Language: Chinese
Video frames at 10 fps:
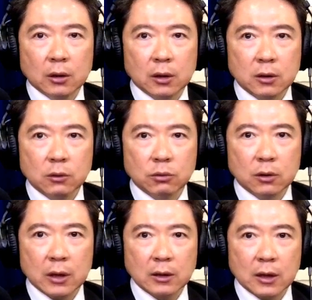那至于说
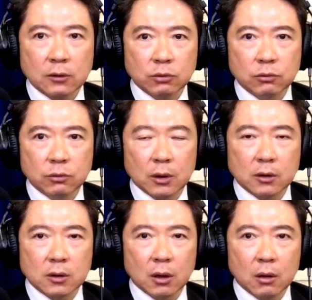参加初选
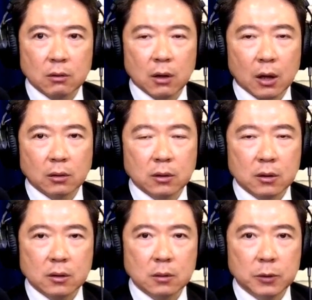之后啊，那
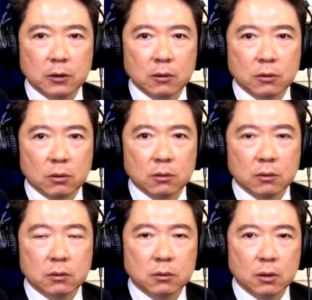势必就是从
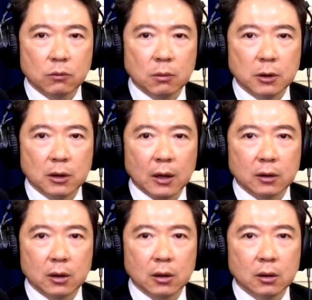这个国民党
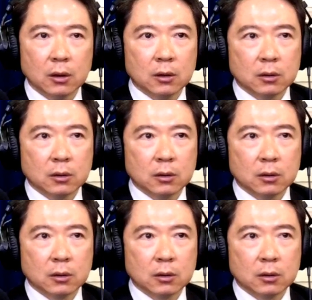的。